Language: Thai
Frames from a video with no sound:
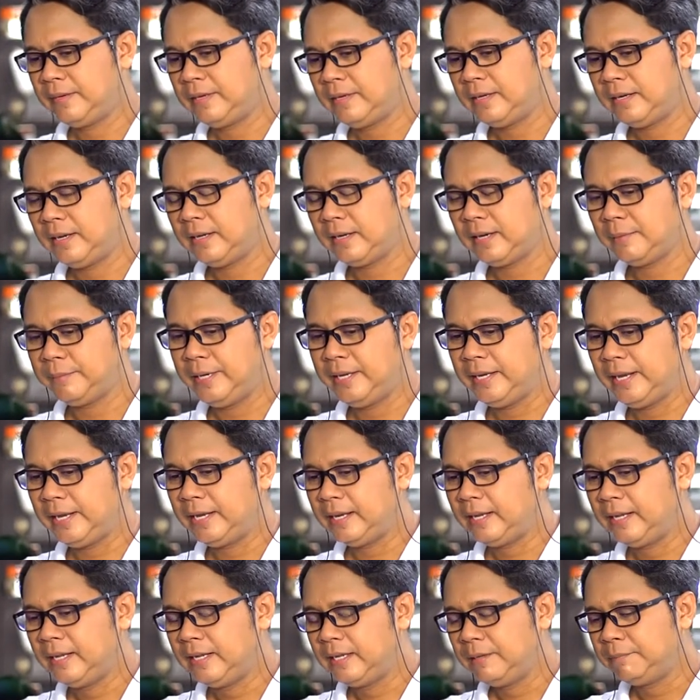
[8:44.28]
แล้วก็เป็น
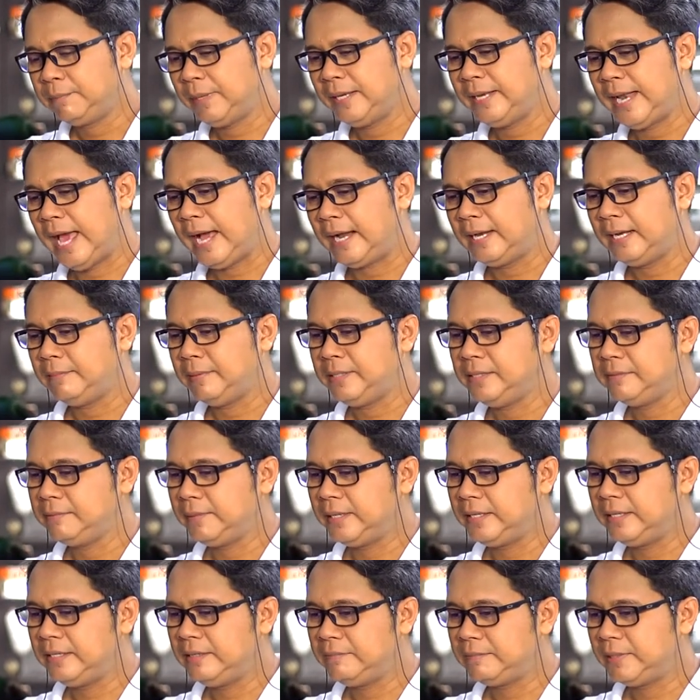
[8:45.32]
เป็นหนังเนี่ยมันมั
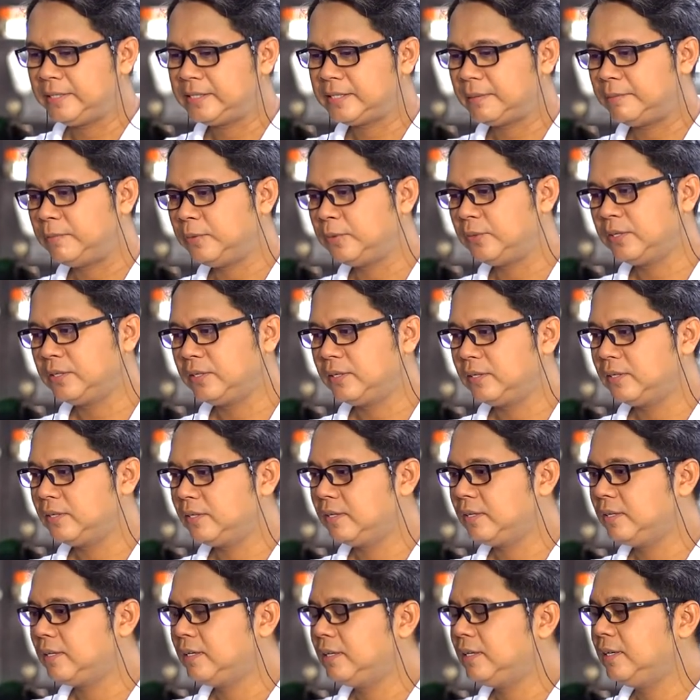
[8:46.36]
นมันชำรุด
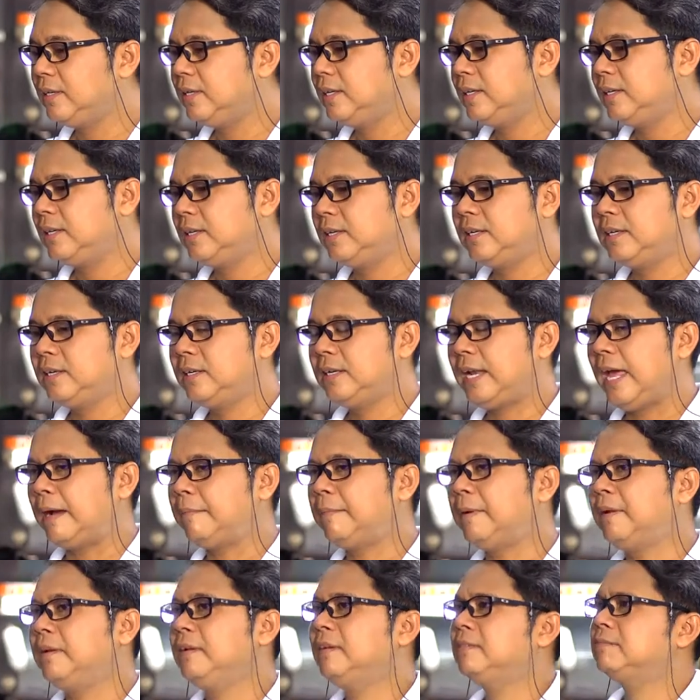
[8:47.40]
หนัง
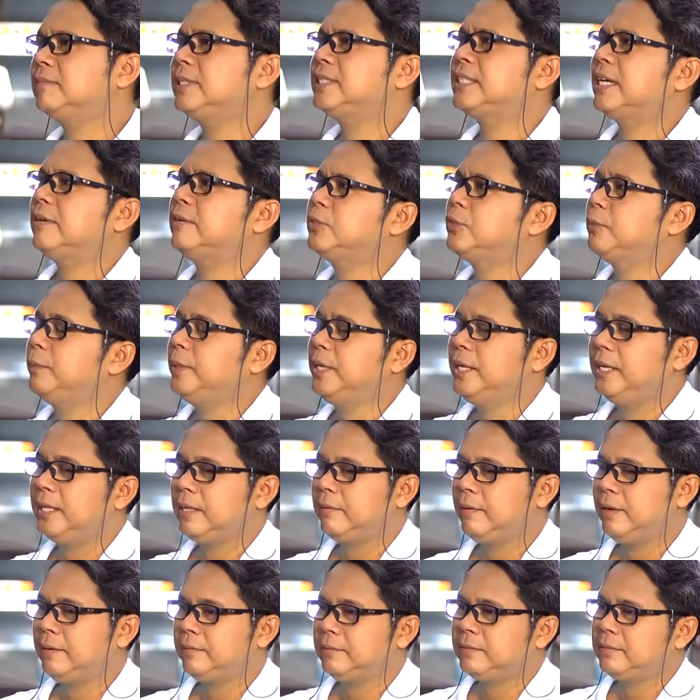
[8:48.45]
มันมันใช้วัสดุไม่ดีแต่
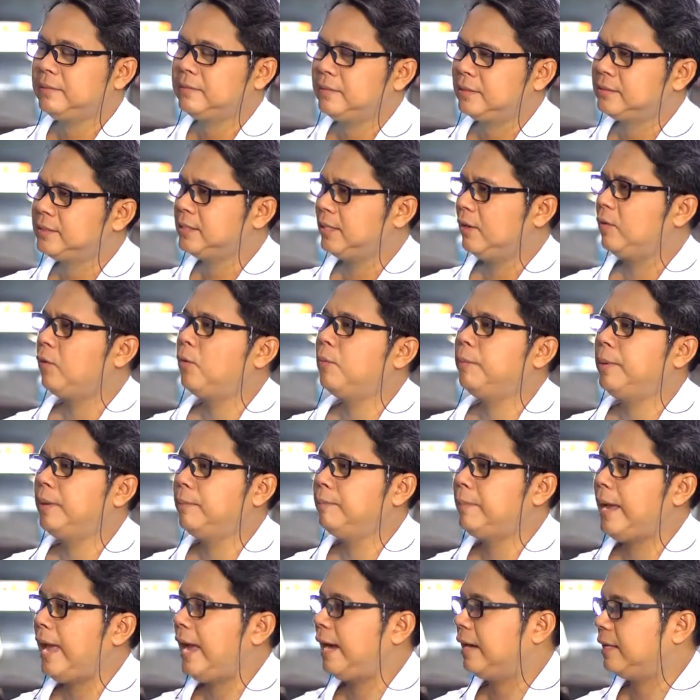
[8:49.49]
ว่าหนังสือเขาคงพิมพ์
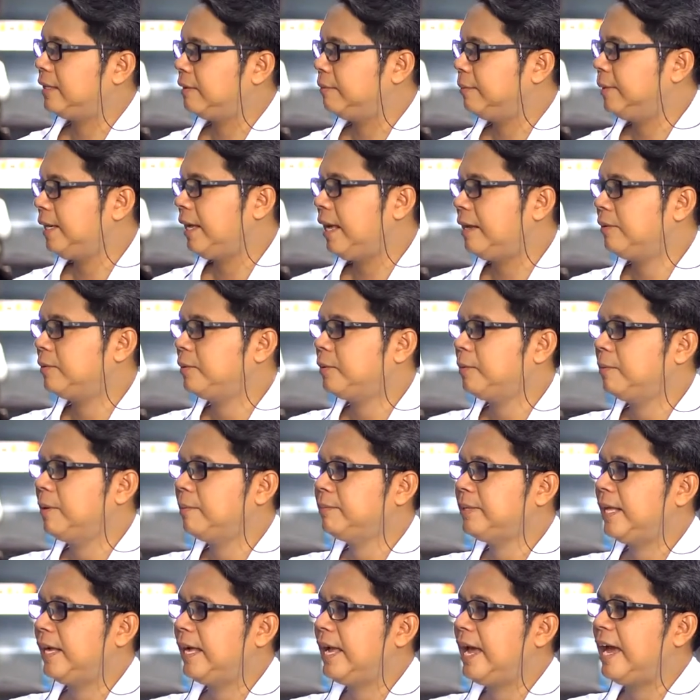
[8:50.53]
แพงอ่ะแต่เป็นงานครบรอบ
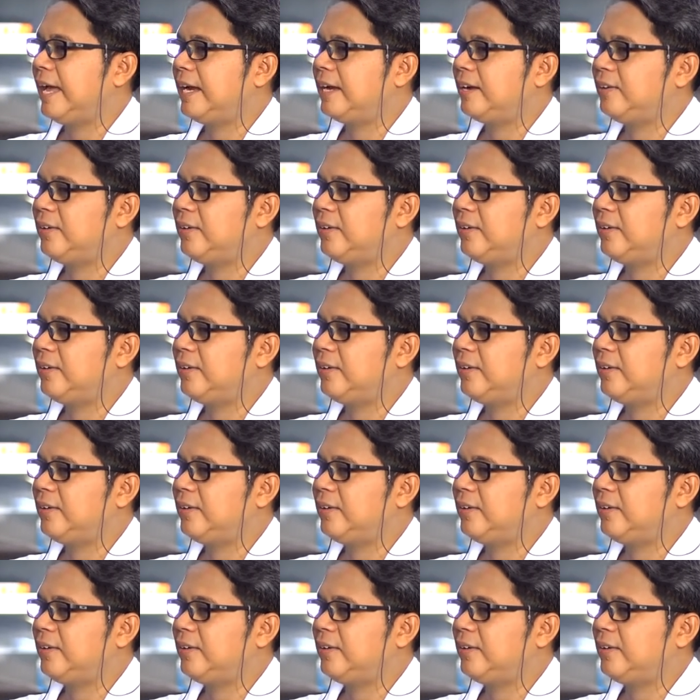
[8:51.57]
แต่งงานเขา